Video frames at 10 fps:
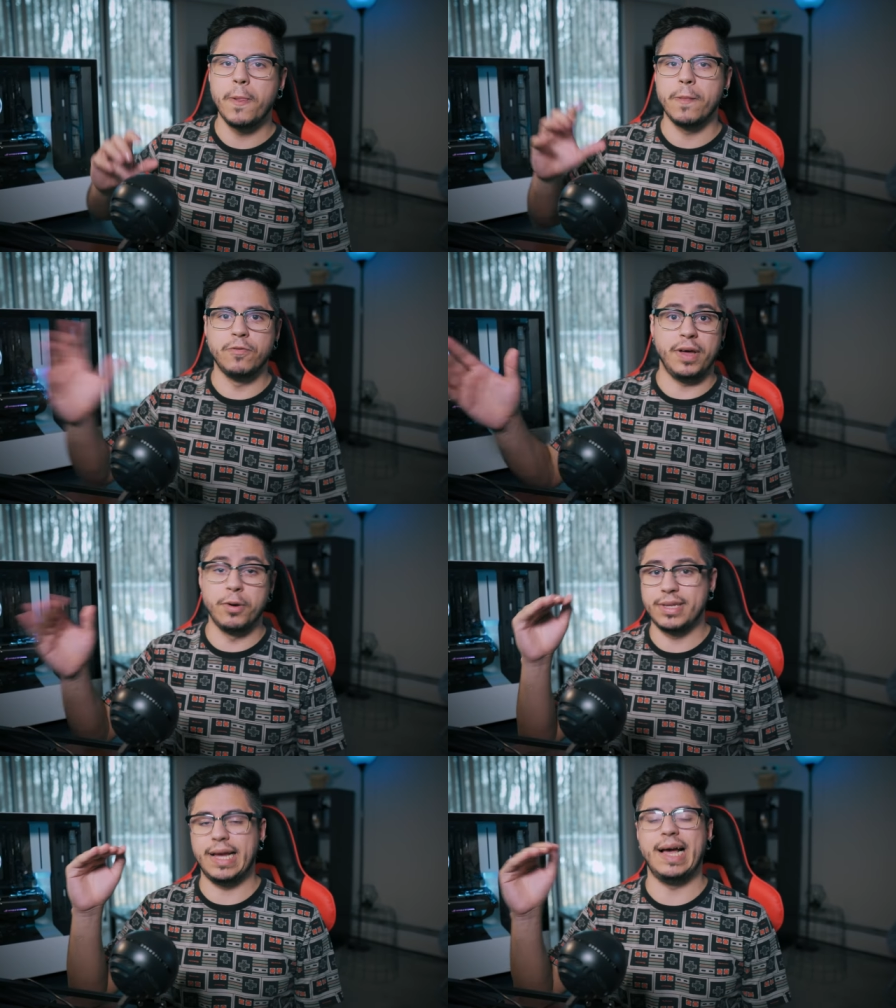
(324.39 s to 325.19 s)
O
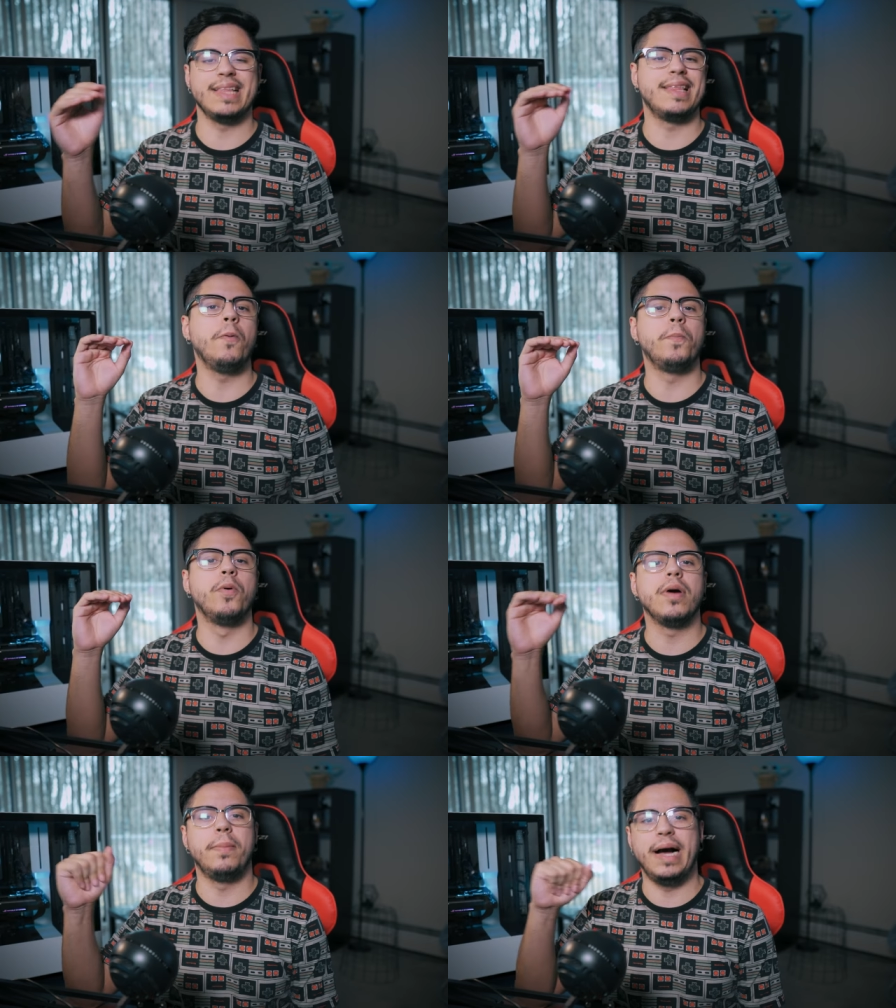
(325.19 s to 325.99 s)
valor tá até um
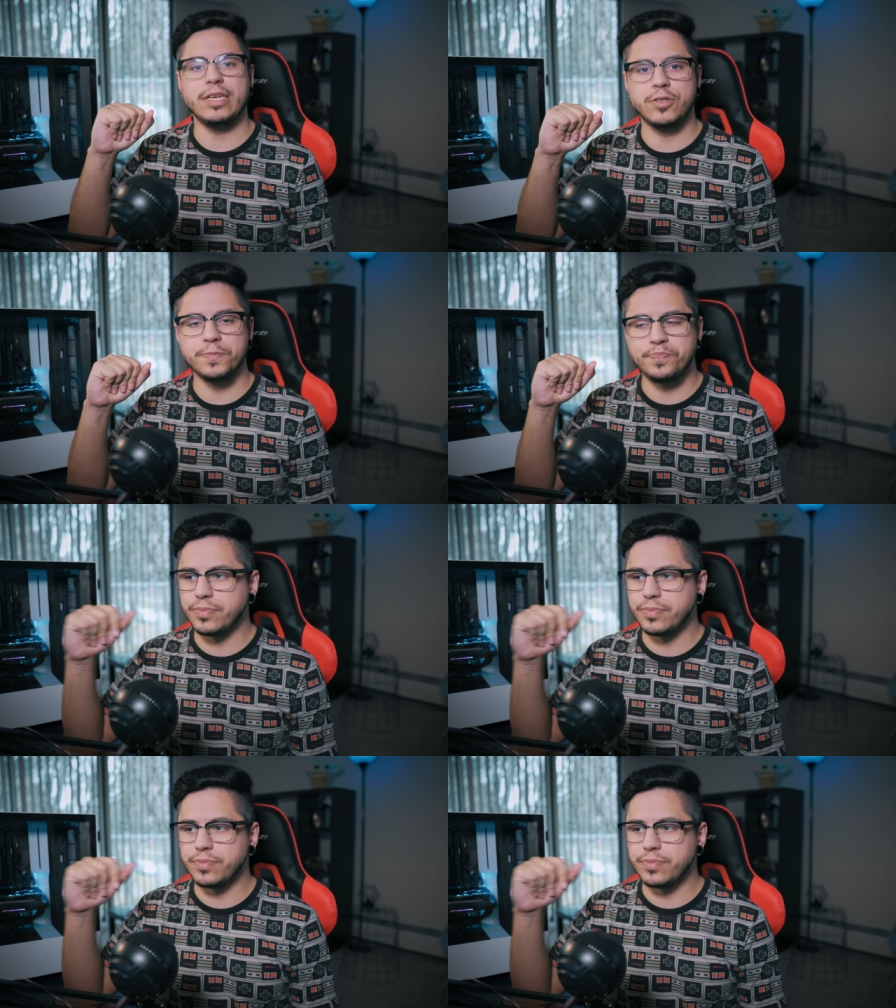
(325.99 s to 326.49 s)
pouco abaixo